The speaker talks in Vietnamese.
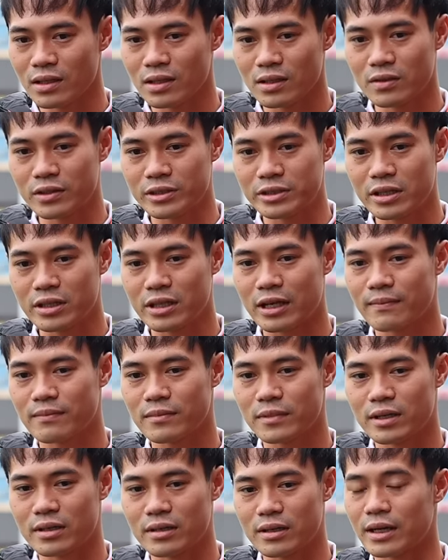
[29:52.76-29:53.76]
hồi trước
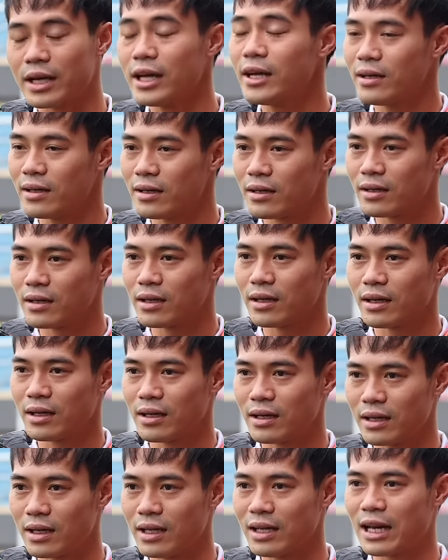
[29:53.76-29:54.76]
em được ít
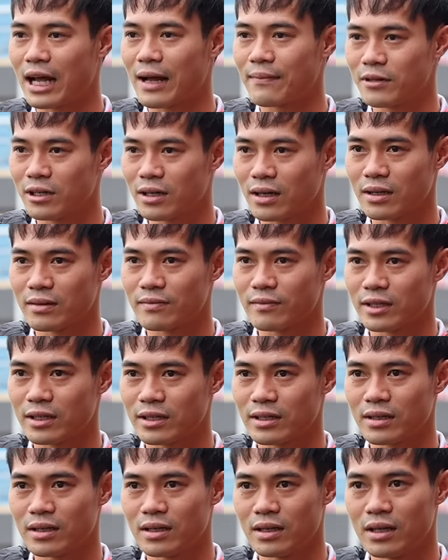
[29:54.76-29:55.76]
ít làm được,
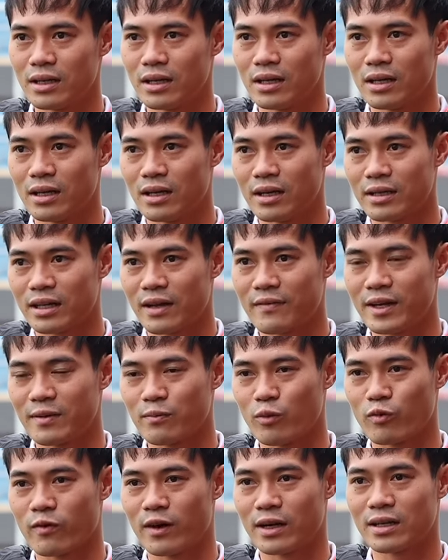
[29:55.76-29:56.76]
tại vì
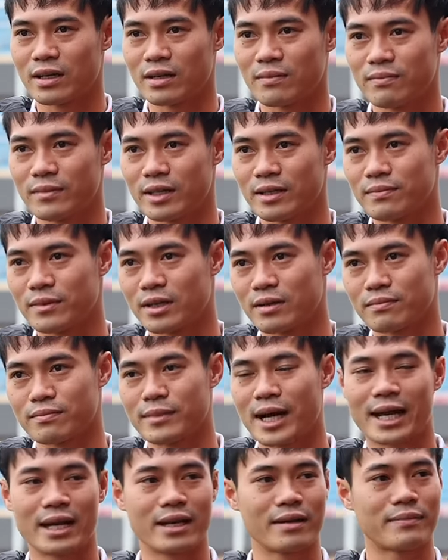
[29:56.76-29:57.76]
một phần là mình mà
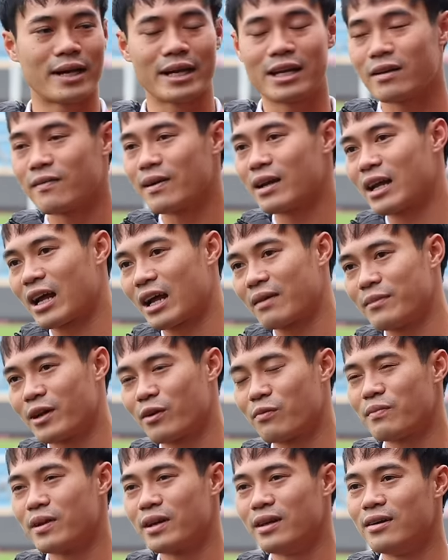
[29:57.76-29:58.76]
bay bay đi bay lại mình
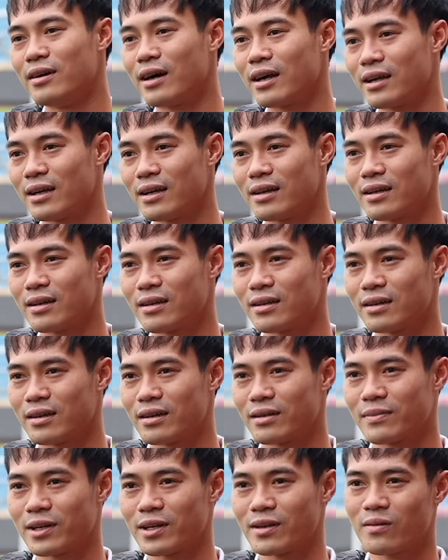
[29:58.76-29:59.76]
cũng bị lười ấy, nên
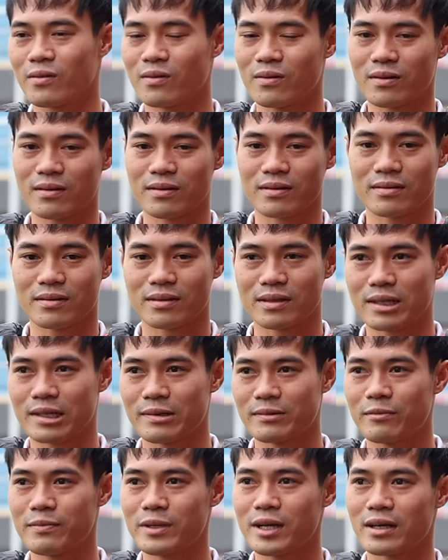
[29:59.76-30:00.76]
là mình không đấy.
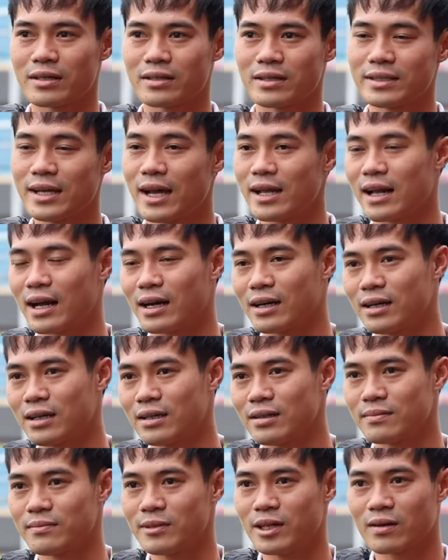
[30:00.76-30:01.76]
Nhưng bây giờ thì dễ dàng
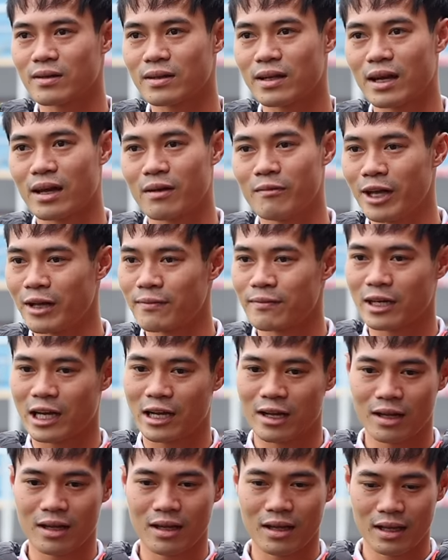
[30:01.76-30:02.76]
hơn, bây giờ có thể bây giờ em có
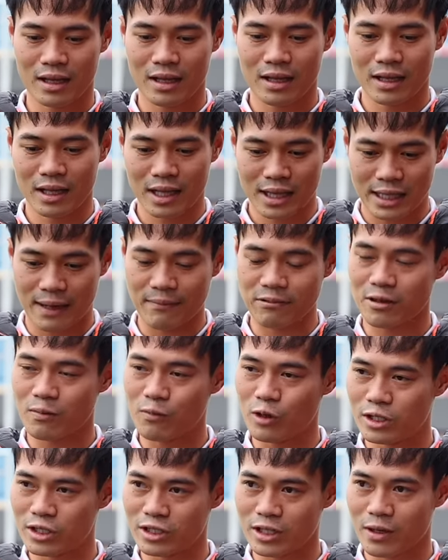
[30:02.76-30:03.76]
thể tập xong
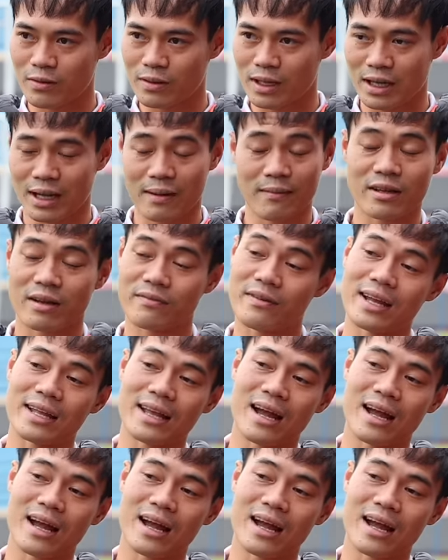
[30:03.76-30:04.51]
buổi chiều này em có thể về